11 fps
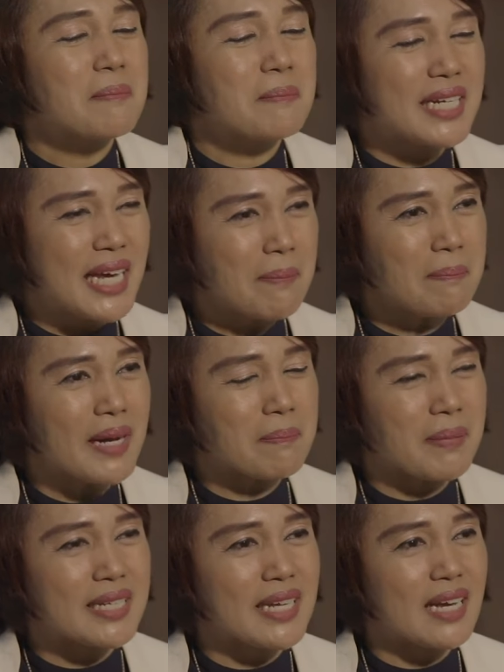berdampak
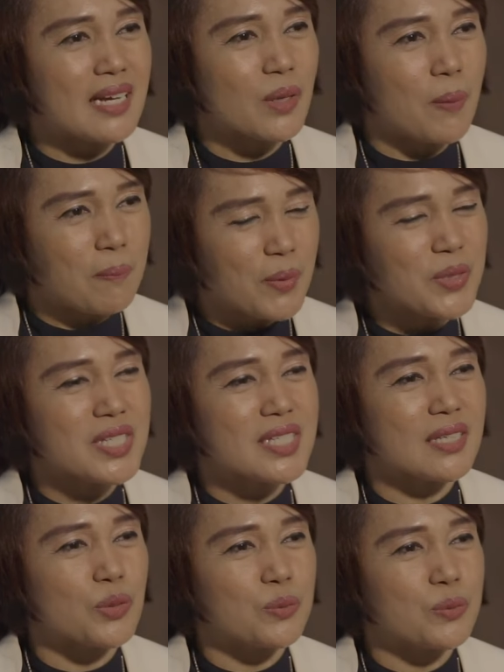pada
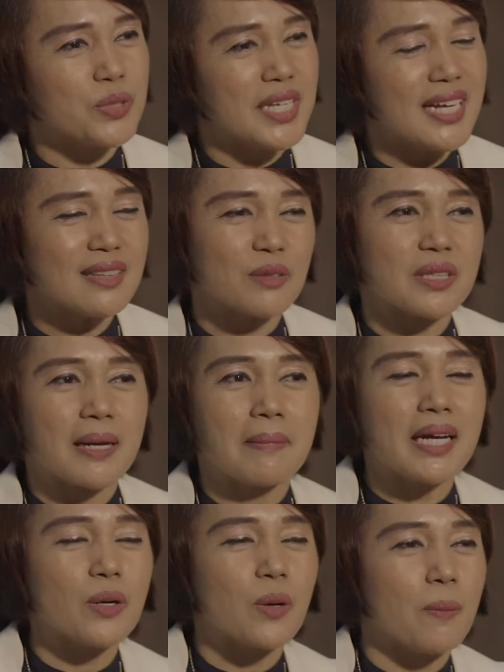komposisi tubuhnya
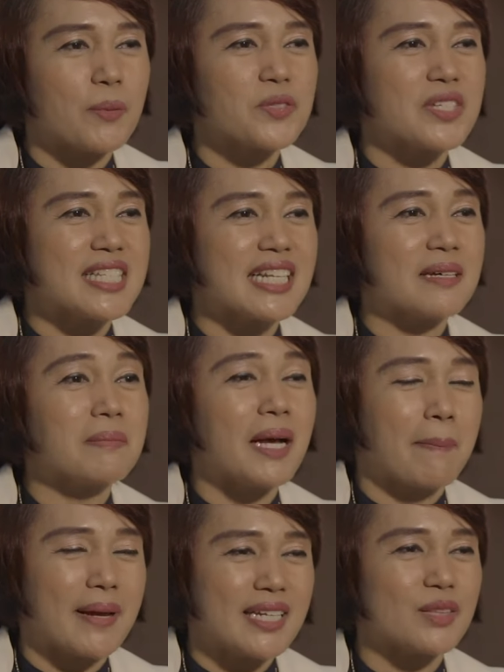terutama komposisi lemak
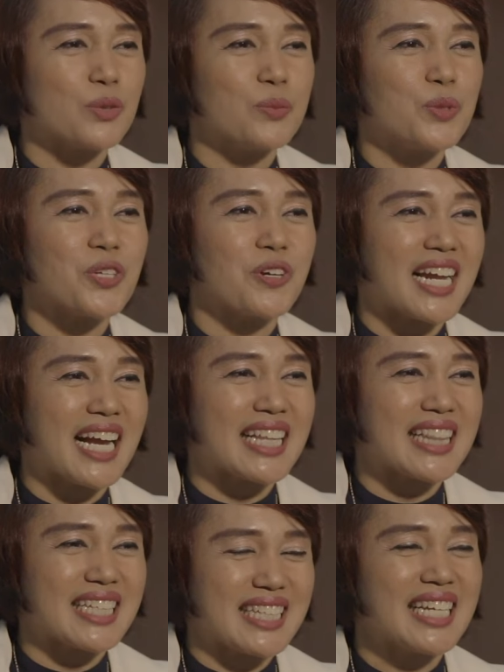pada tubuh seorang
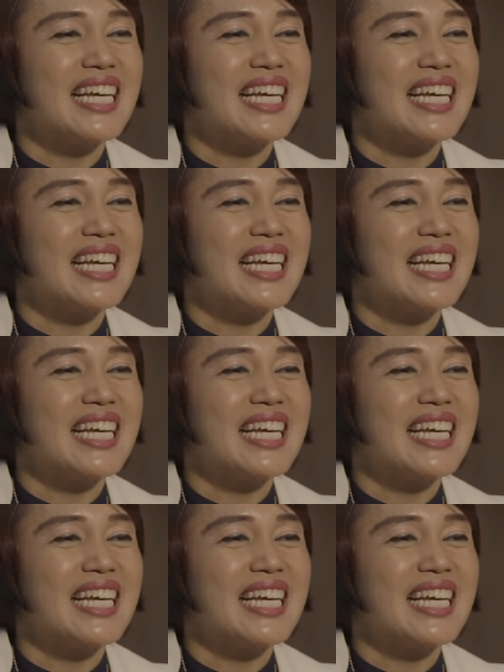atlet.